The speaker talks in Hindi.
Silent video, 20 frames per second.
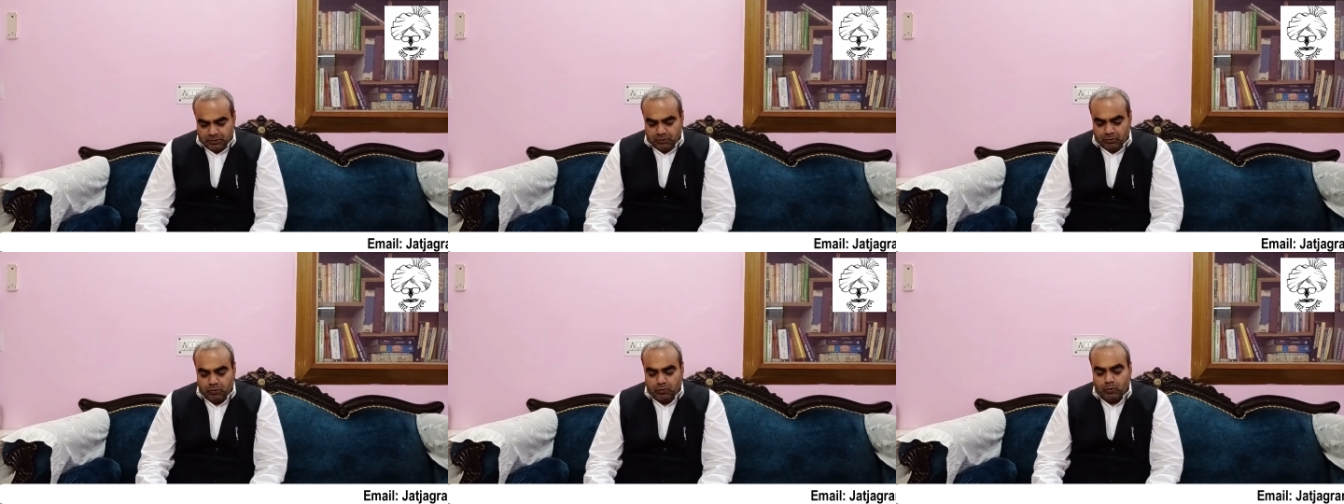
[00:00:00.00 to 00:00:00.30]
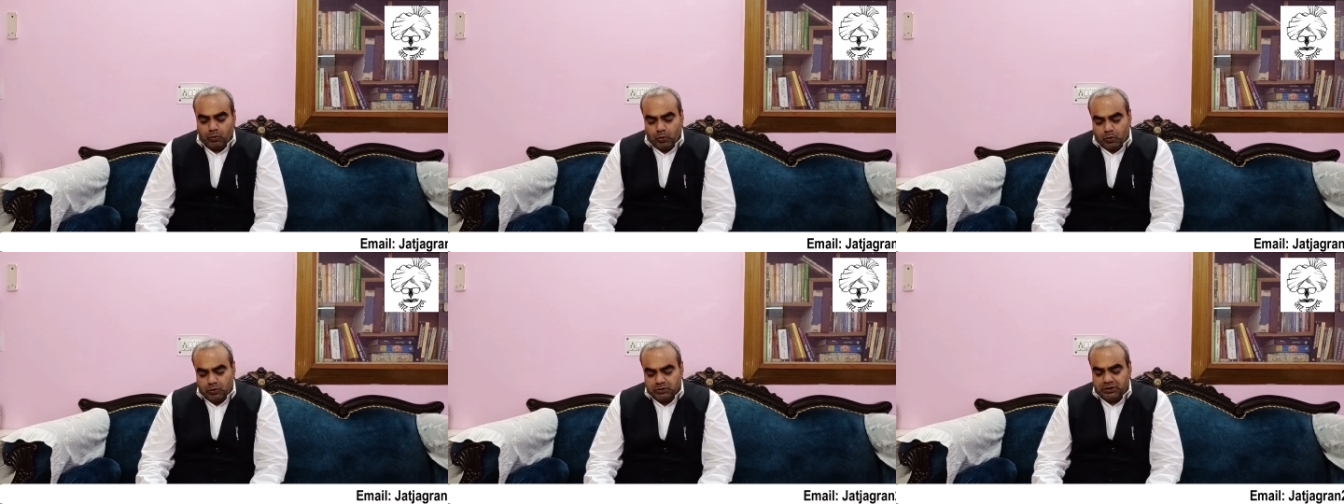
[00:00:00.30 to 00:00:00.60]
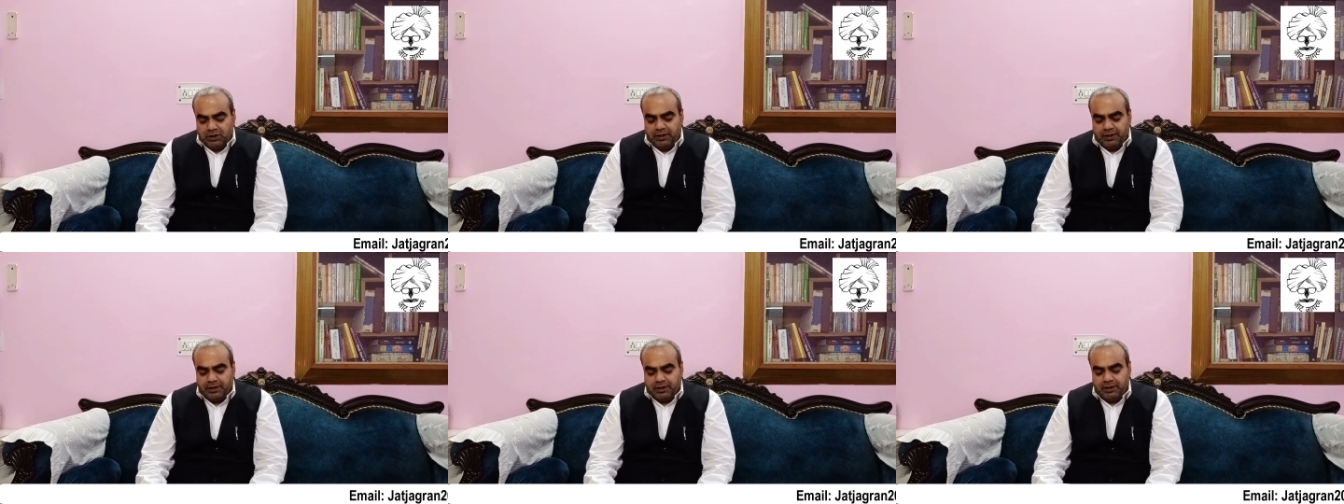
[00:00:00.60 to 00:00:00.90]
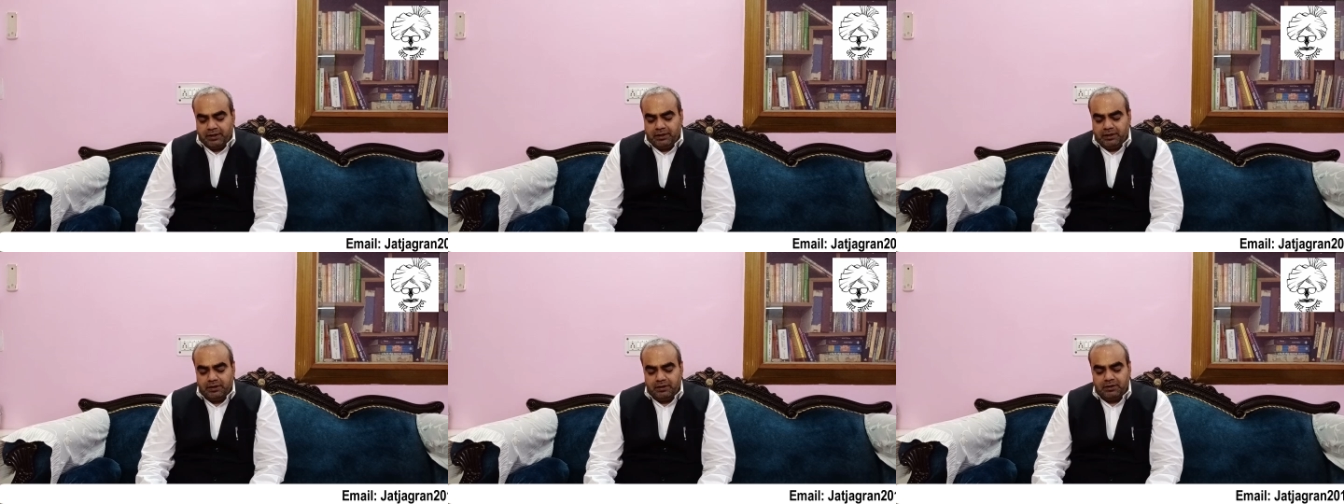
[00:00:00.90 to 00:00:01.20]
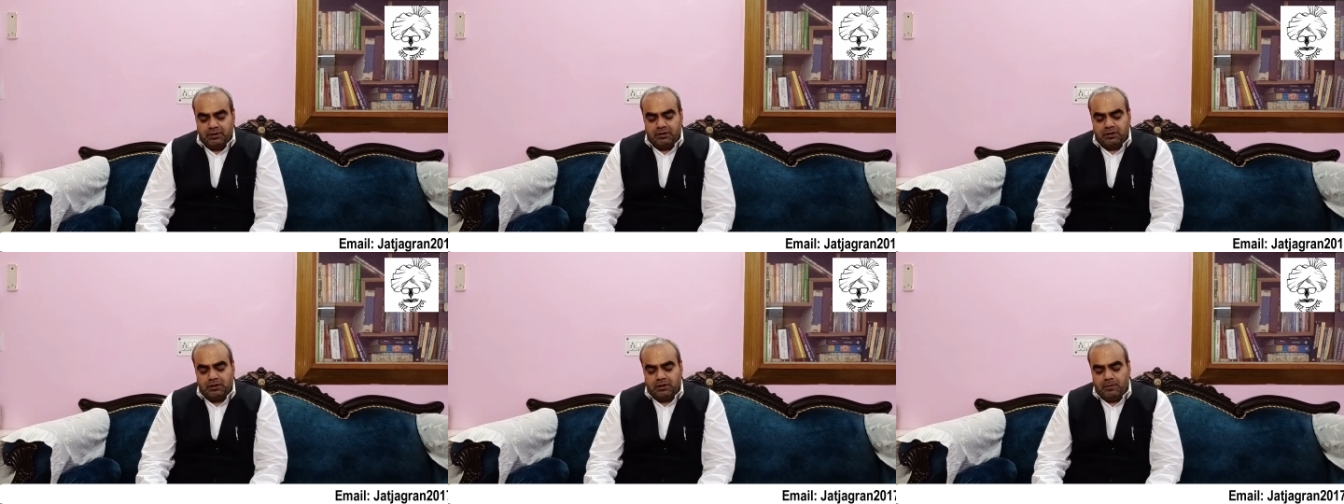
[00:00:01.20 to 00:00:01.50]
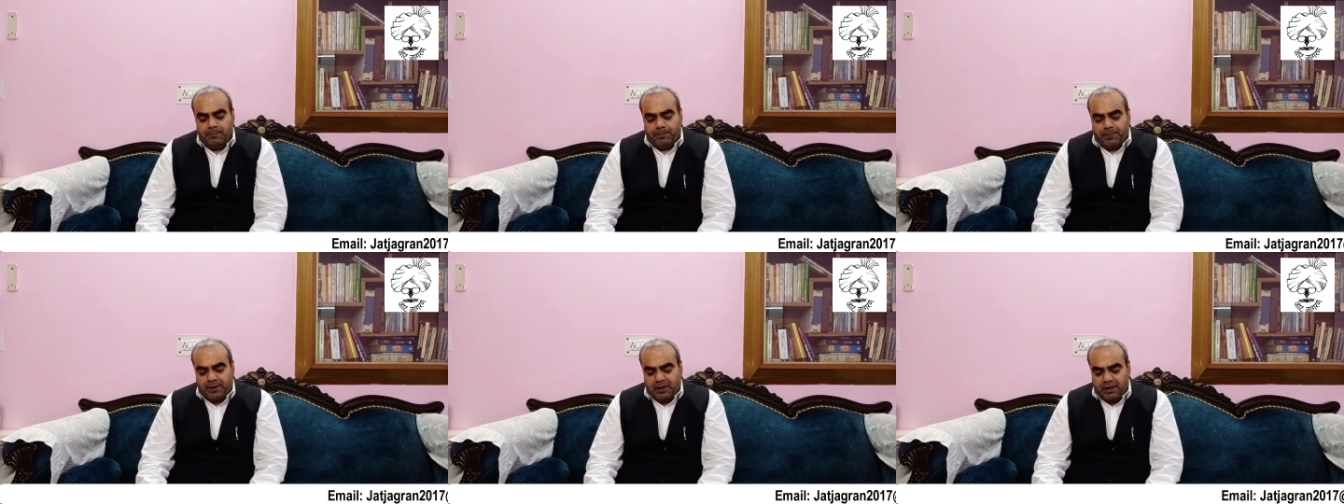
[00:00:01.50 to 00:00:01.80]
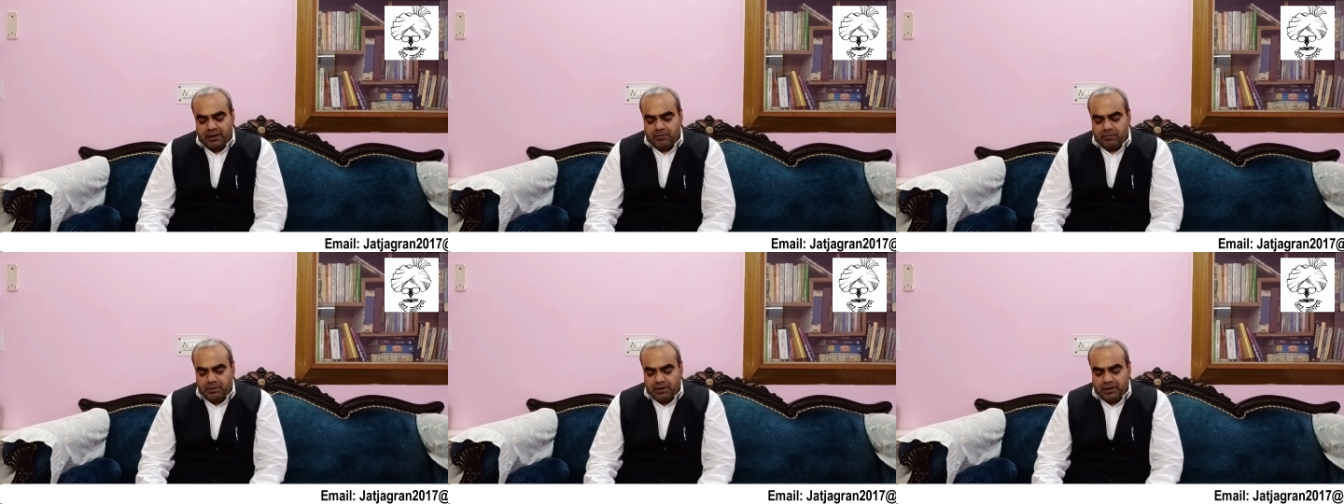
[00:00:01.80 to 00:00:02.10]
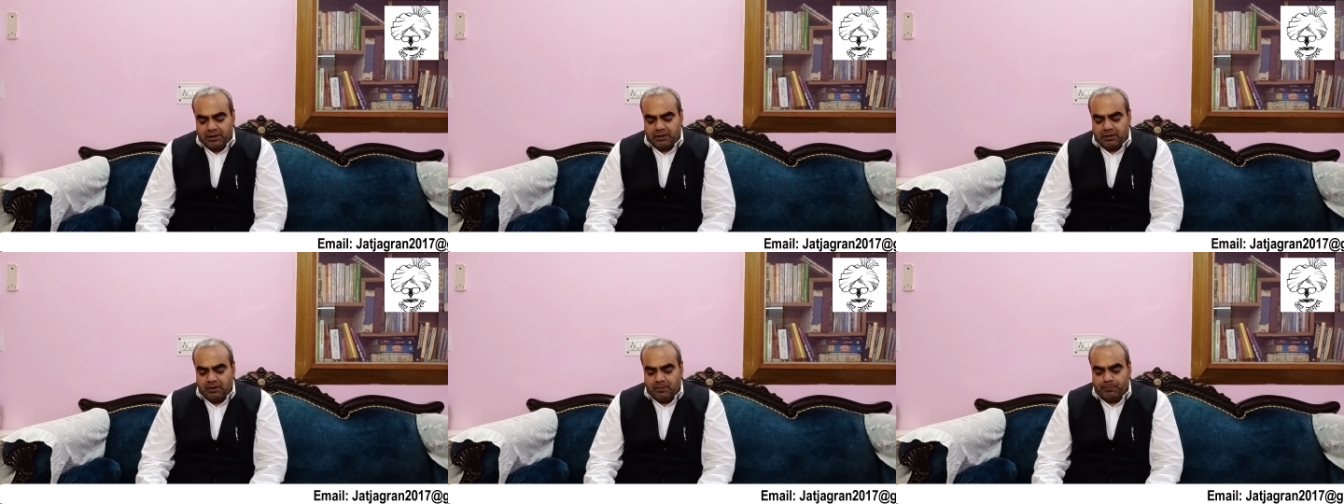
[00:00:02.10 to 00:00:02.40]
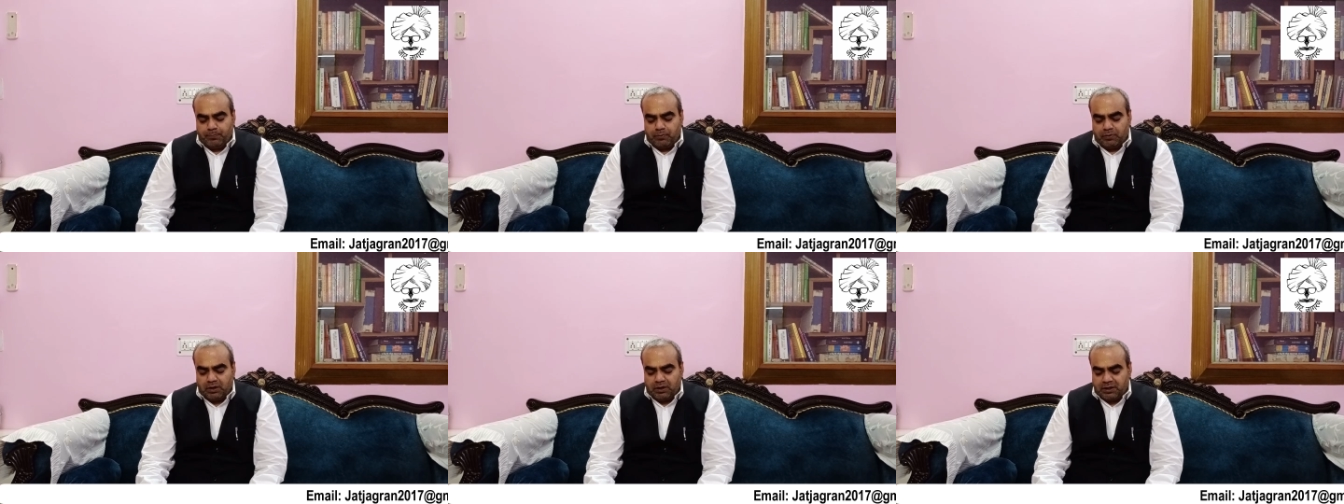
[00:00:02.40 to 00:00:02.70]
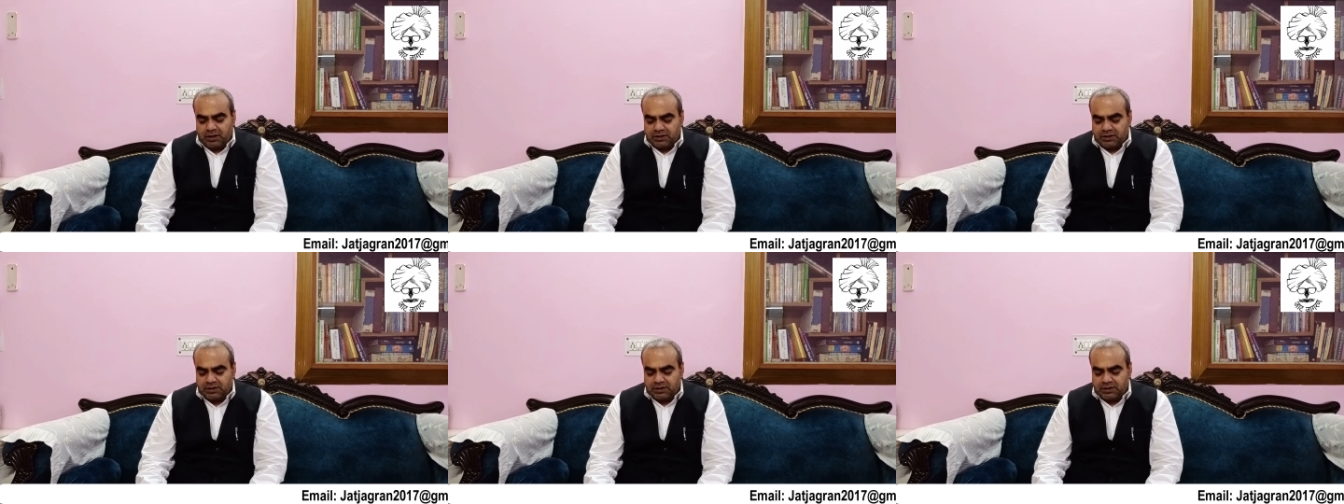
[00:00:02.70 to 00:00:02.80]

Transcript: और गोद लेके इनकी पढ़ाई वढ़ाई का पूरा